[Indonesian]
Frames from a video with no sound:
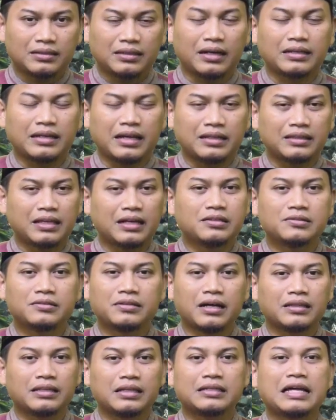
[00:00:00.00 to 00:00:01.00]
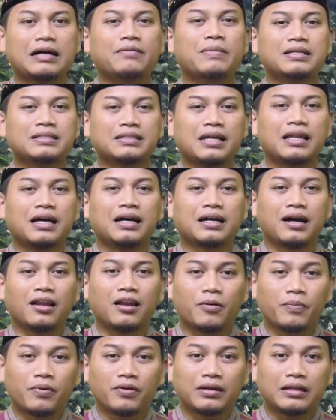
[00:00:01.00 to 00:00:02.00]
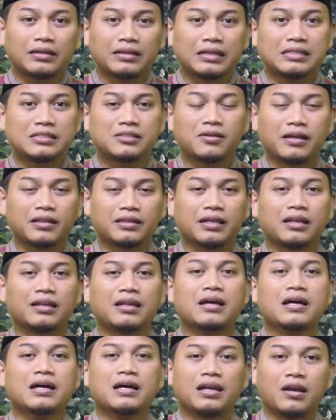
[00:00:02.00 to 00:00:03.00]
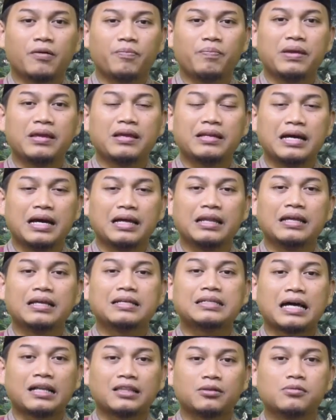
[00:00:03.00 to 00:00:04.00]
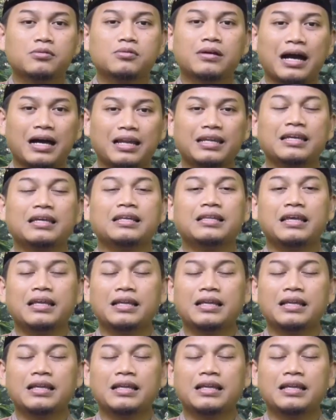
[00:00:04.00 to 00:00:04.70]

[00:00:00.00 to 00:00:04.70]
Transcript: ternyata juga tidak masalah kalaupun nanti disolatkan lebih dari satu kali.